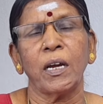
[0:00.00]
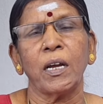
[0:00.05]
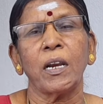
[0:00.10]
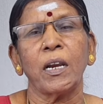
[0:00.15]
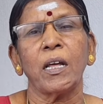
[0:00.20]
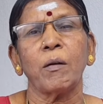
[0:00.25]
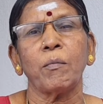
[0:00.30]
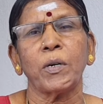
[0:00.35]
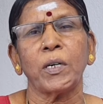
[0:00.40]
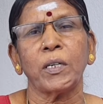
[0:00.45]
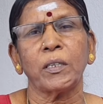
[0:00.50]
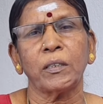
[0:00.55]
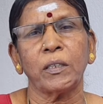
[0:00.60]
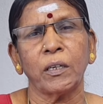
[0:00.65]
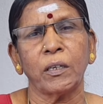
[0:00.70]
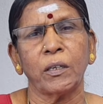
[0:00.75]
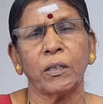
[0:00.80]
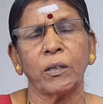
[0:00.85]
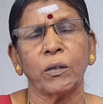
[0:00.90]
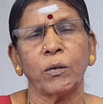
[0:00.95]
ஏழாம்
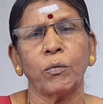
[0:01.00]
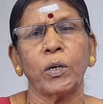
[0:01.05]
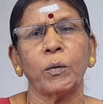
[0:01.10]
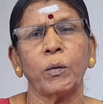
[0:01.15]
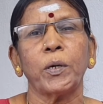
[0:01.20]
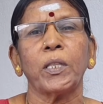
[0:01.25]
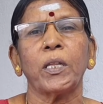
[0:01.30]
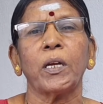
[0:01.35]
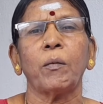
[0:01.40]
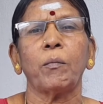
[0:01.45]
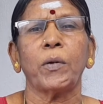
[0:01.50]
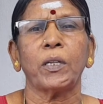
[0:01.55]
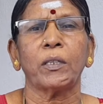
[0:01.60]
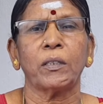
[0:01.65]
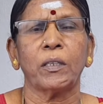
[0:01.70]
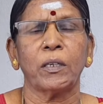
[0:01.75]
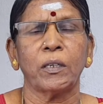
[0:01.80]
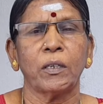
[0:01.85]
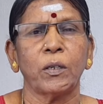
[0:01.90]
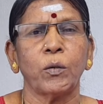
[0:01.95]
இடத்தை ஒன்பதாம்
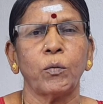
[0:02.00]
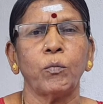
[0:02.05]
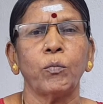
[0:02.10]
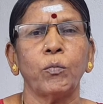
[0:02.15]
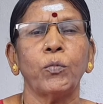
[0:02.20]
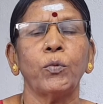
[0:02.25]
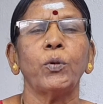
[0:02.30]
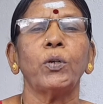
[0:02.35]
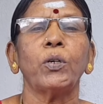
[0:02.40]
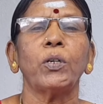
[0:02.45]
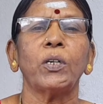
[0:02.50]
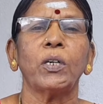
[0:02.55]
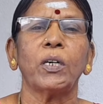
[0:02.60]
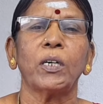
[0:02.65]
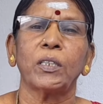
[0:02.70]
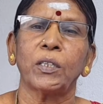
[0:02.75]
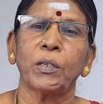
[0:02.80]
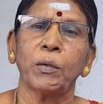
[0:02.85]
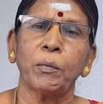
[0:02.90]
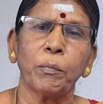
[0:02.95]
இடத்தை மூன்று
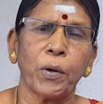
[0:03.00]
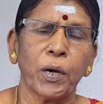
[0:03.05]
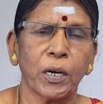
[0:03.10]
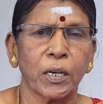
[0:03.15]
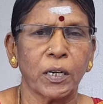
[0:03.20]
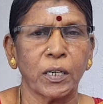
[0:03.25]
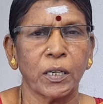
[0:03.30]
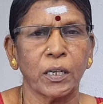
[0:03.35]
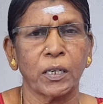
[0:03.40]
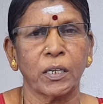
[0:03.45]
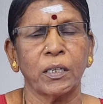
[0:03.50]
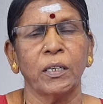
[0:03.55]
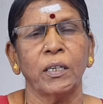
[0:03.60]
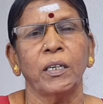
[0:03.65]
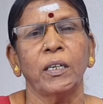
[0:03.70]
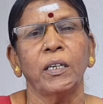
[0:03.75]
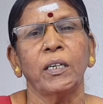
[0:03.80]
இடத்தையும் பார்க்குறார்